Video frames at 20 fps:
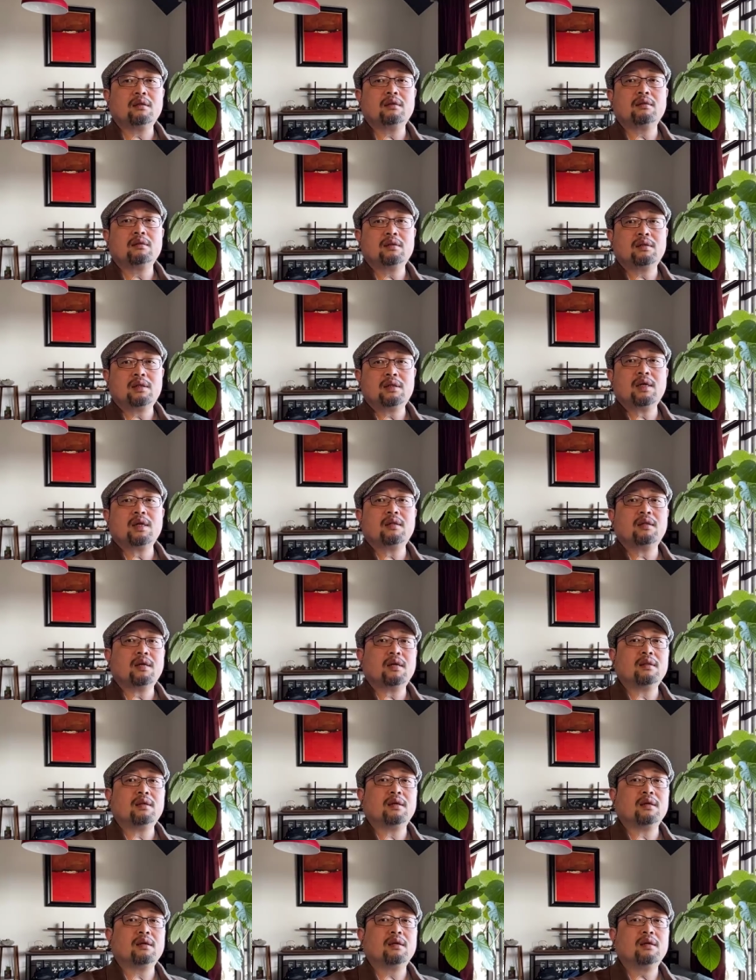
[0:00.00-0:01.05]
现代
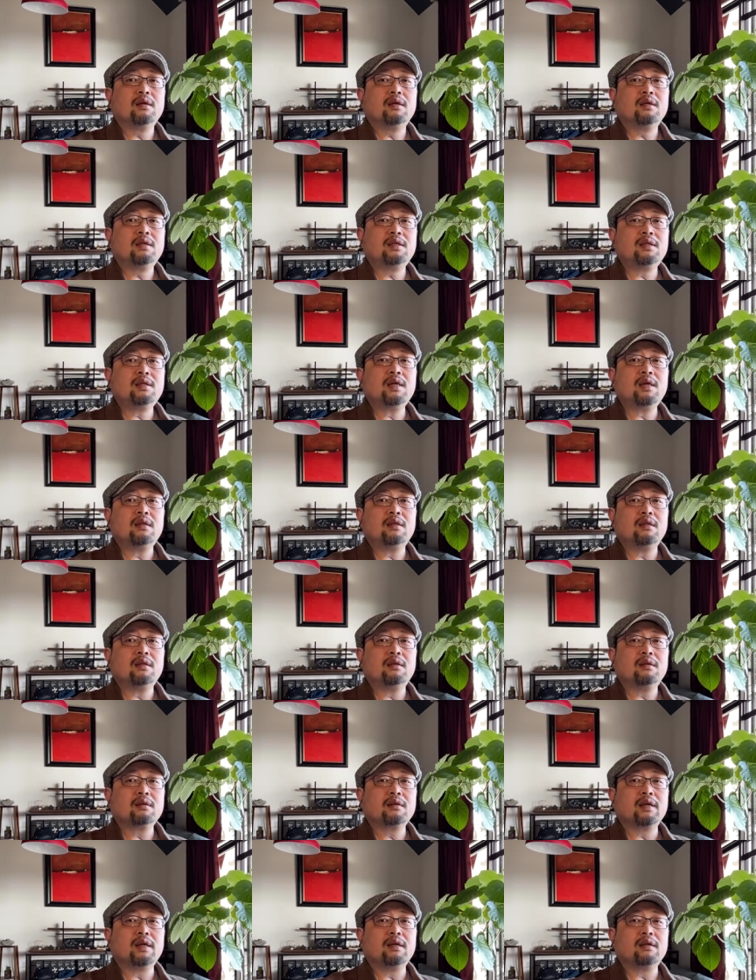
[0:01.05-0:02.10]
那
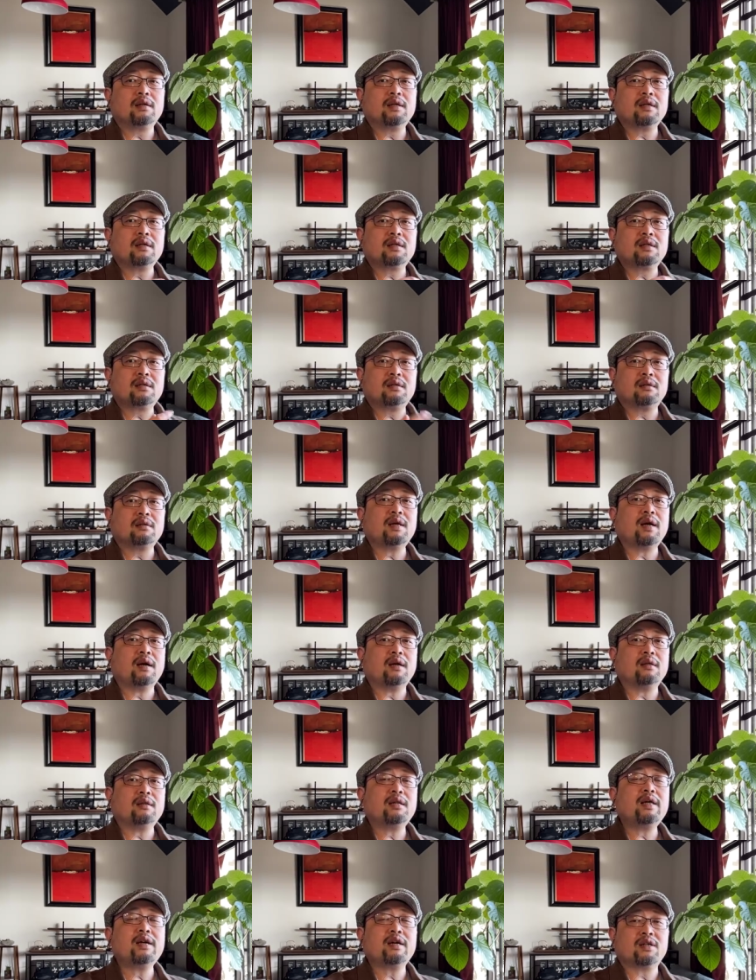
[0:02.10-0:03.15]
献给这个时代
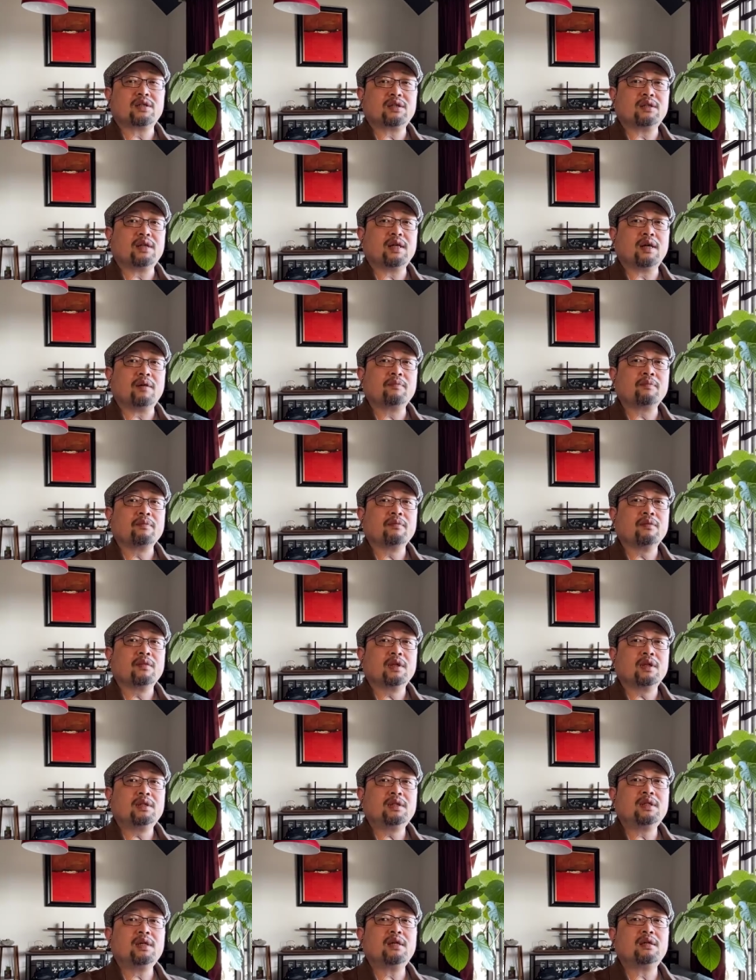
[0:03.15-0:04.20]
那个时代
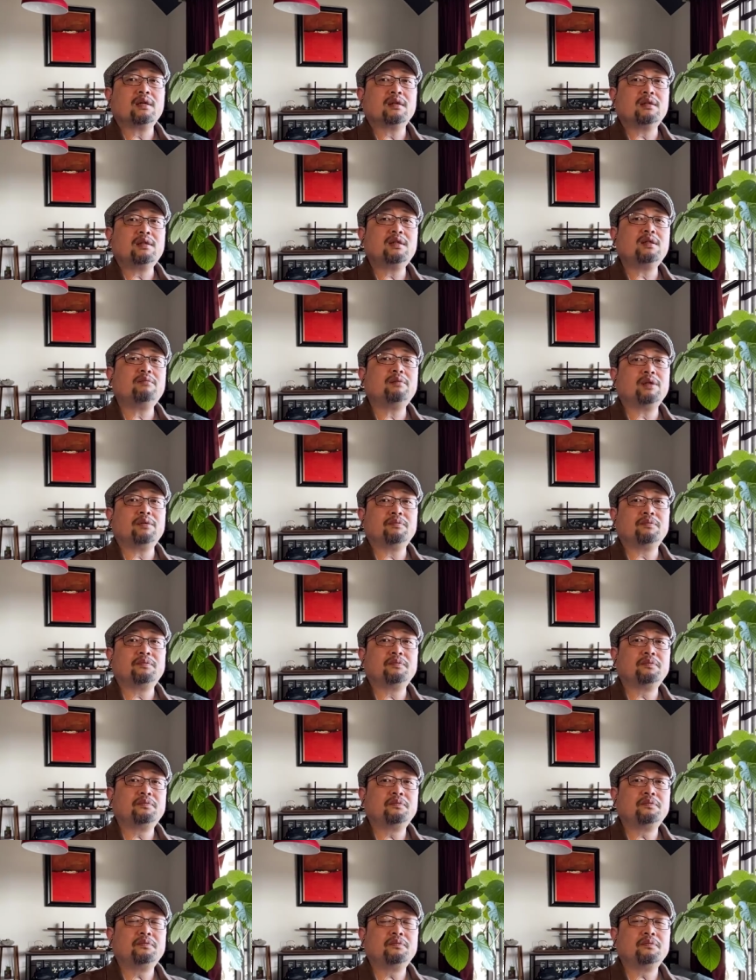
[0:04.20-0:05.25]
献上的祭品，
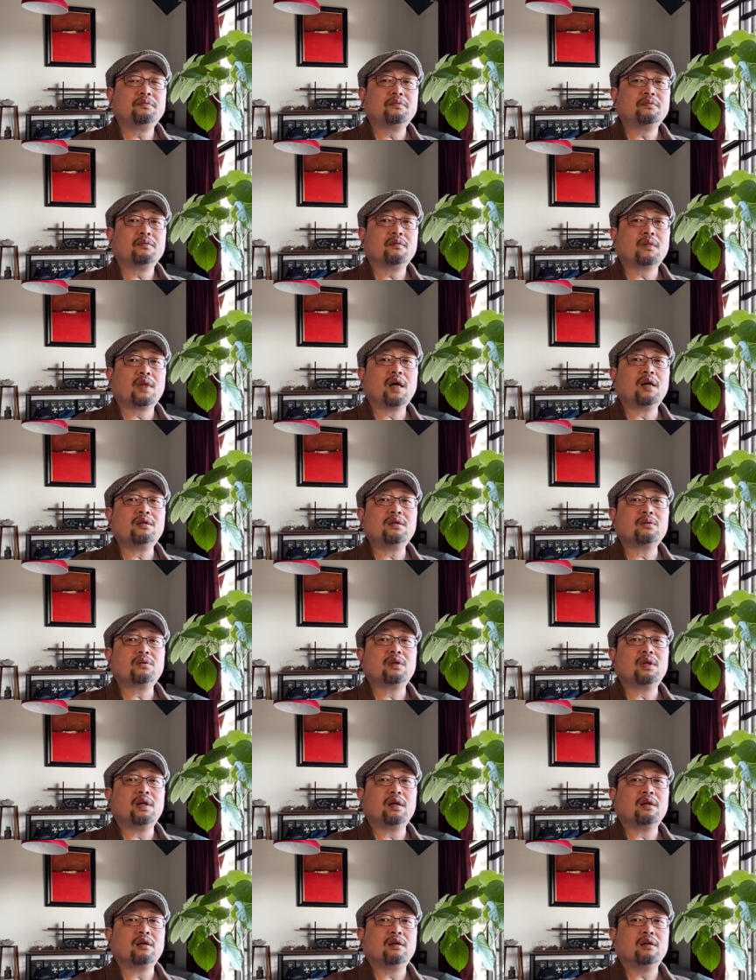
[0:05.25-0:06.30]
他就是
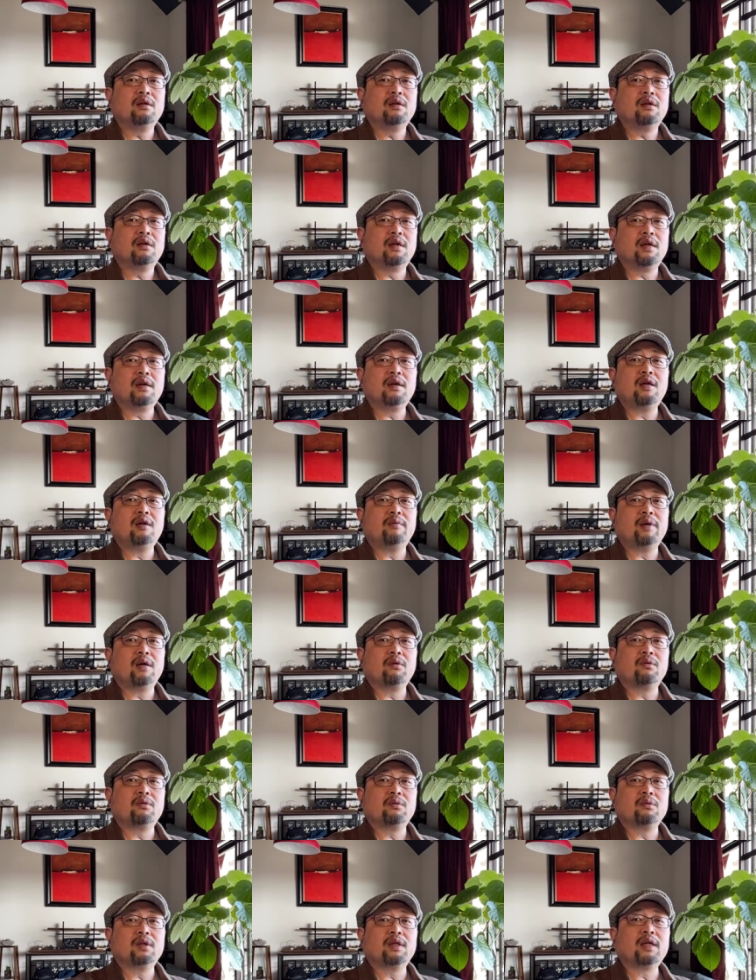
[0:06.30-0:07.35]
那个累累白
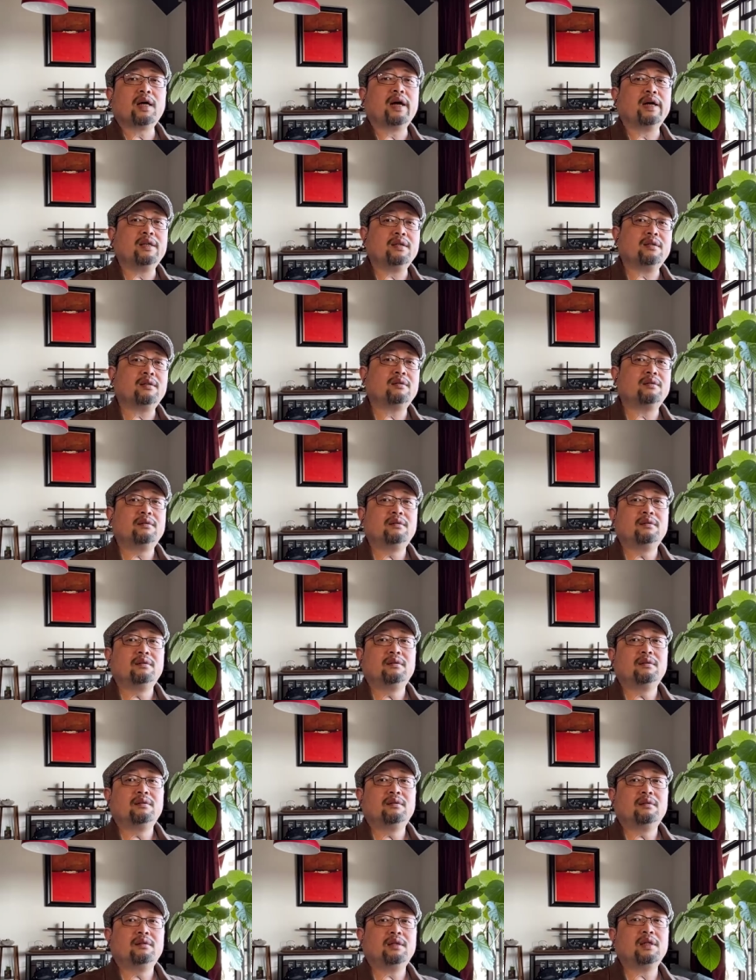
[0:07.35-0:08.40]
骨中的台阶儿，
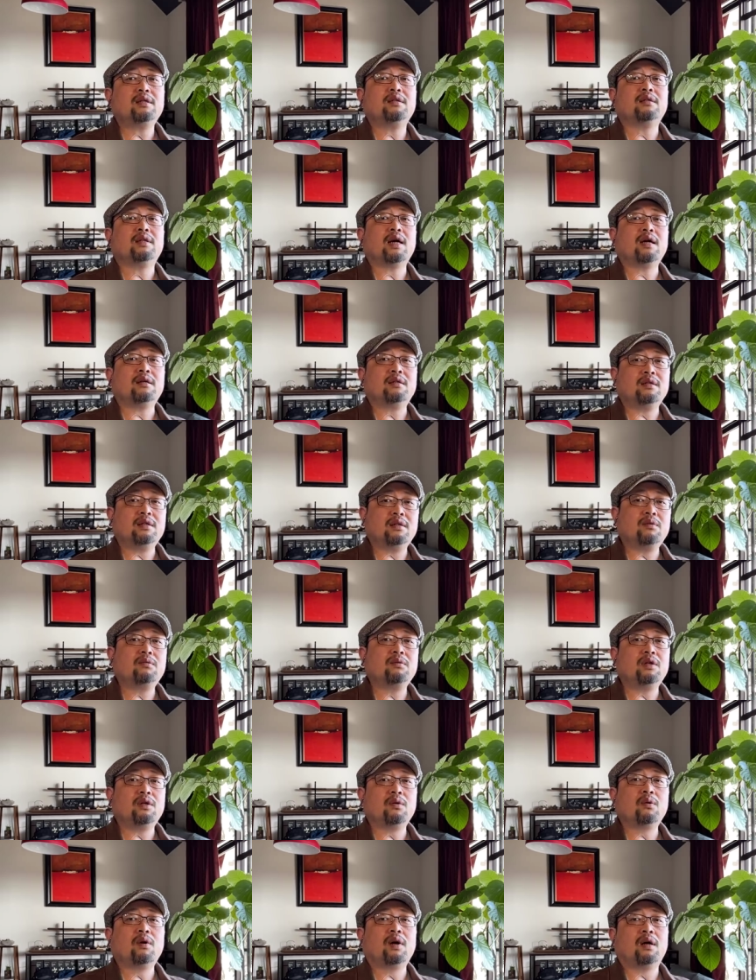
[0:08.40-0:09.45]
这他是其中
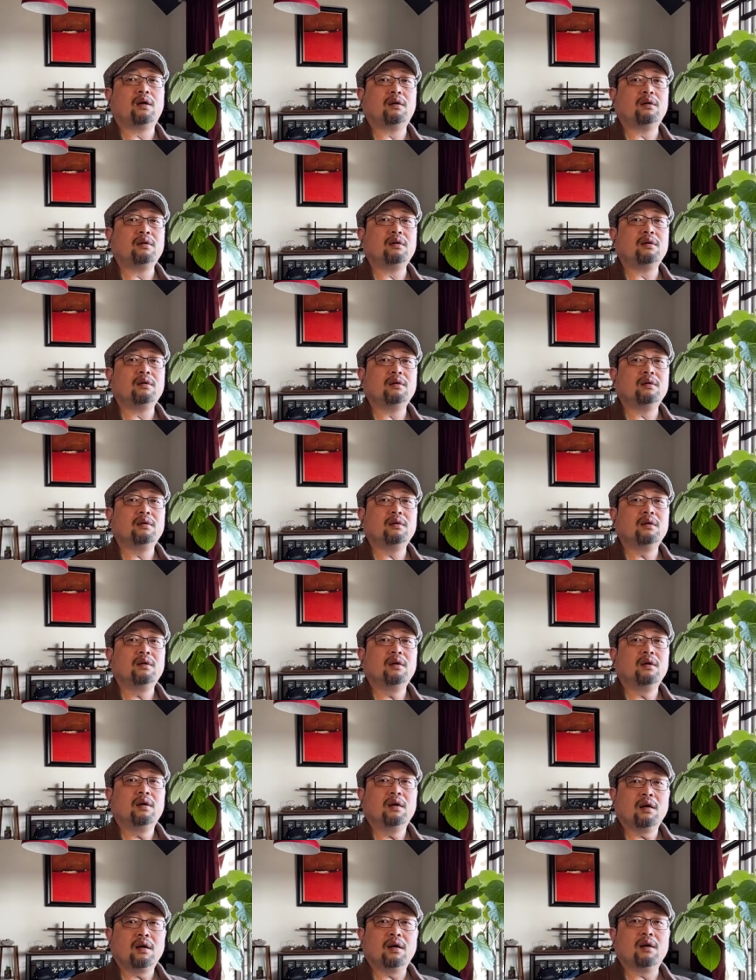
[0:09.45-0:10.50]
一块而已。
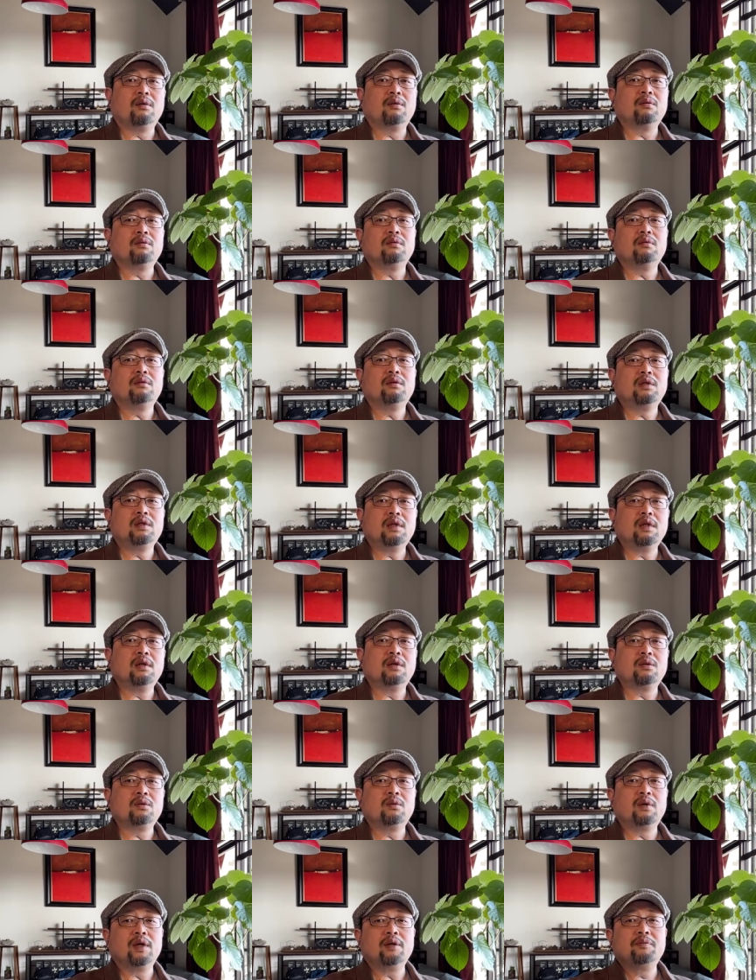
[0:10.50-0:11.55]
好，谢谢
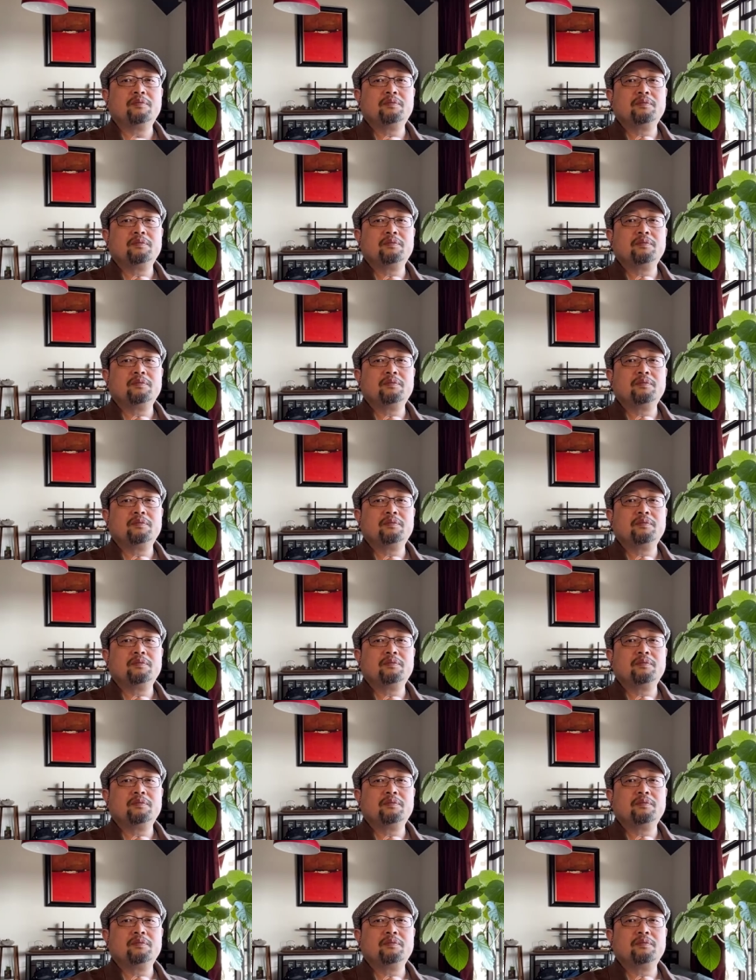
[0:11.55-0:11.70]
诸位。